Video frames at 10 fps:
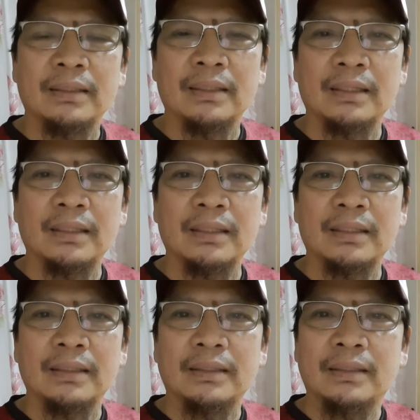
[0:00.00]

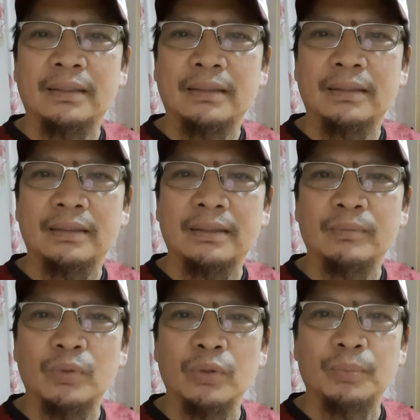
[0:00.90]
Uh,
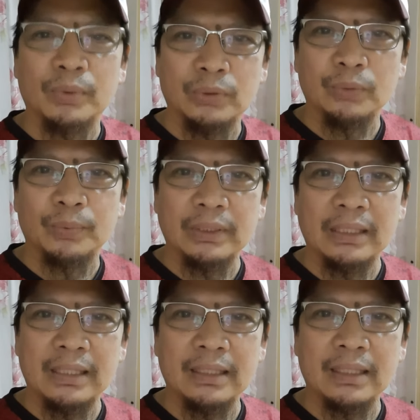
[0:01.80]
buong puso po
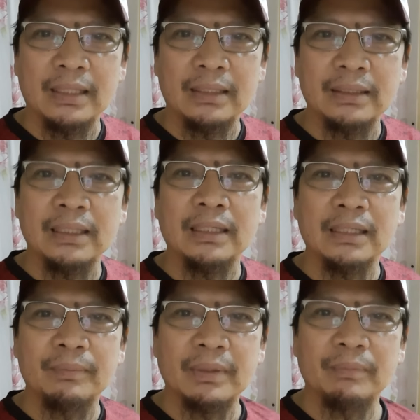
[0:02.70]
nila na
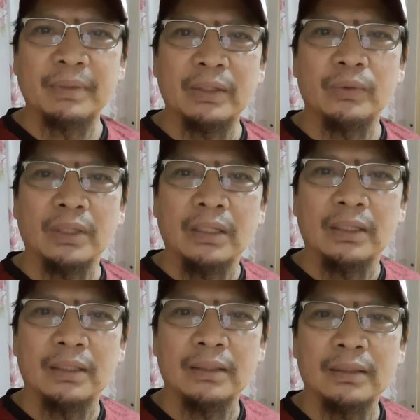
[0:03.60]
tinanggap ang Panginoong
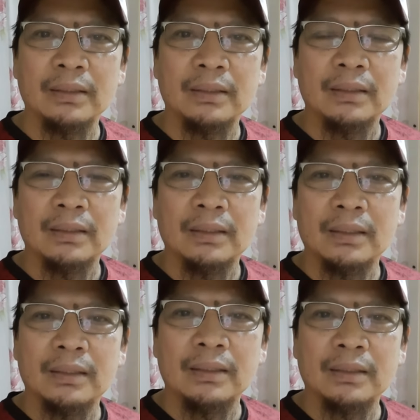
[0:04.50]
Allah
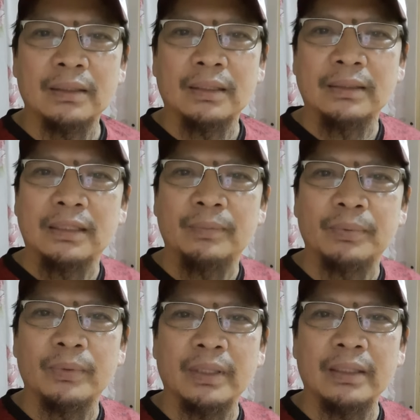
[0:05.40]
uh, at sila
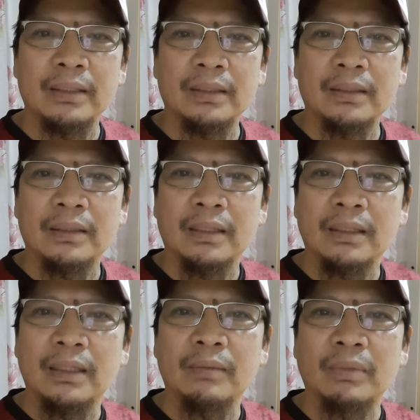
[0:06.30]
po ay
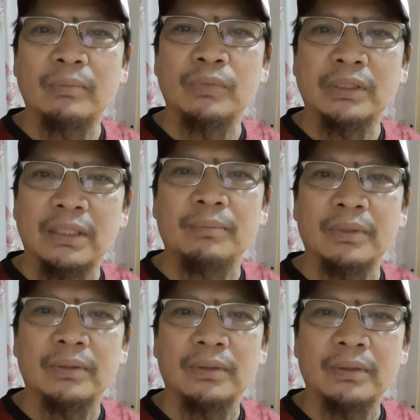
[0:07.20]
handang magmuslim,
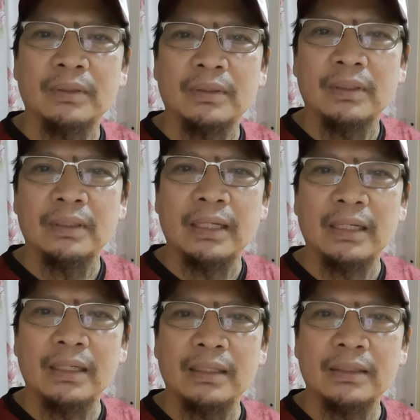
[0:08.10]
no?
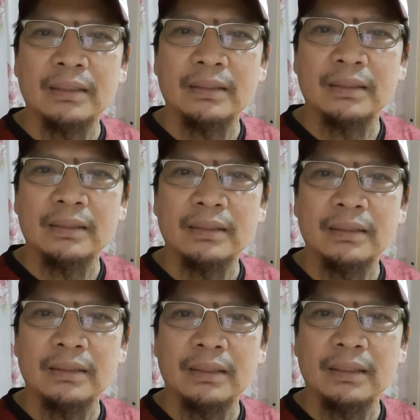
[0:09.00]
Dahil uh,
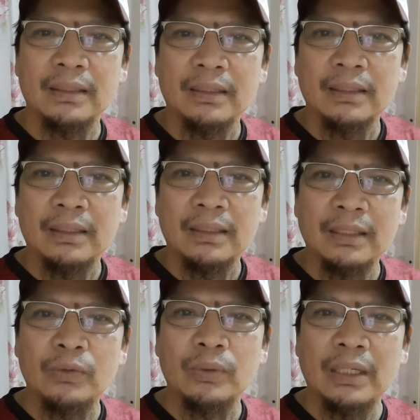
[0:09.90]

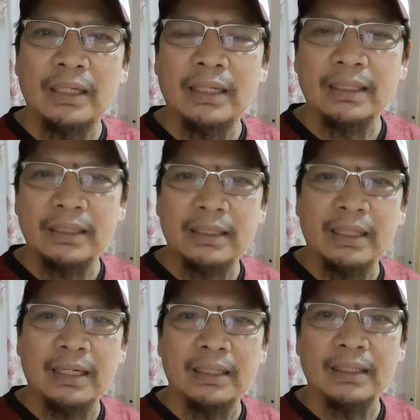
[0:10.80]
dito nila
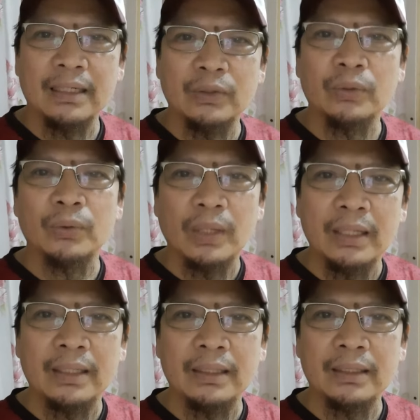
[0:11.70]
nakita ang
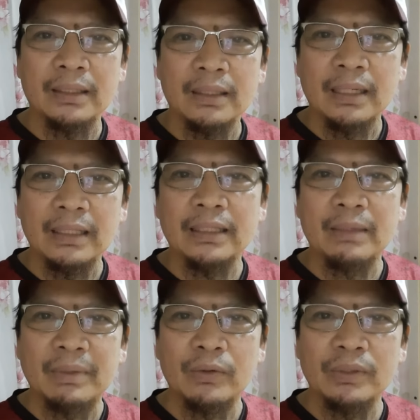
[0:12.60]
katotohanan ang
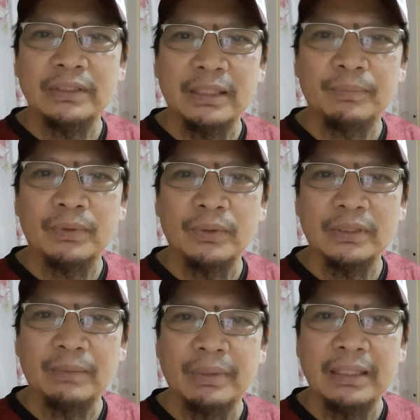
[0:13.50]
tamang konsepto
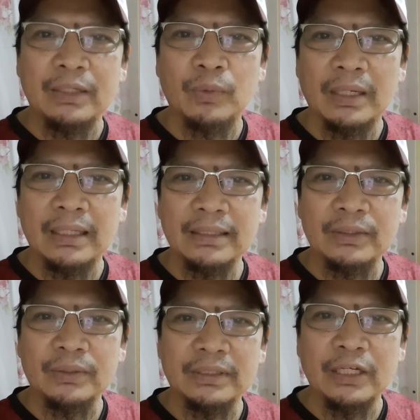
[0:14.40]
sa paniniwala sa
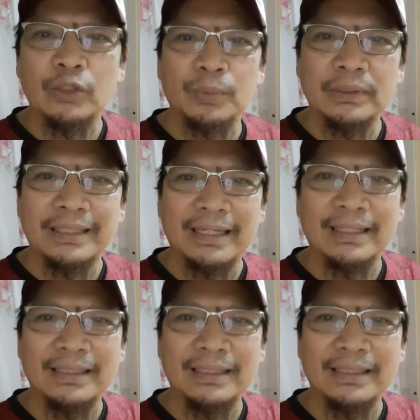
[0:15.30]
Diyos. Ito po sila.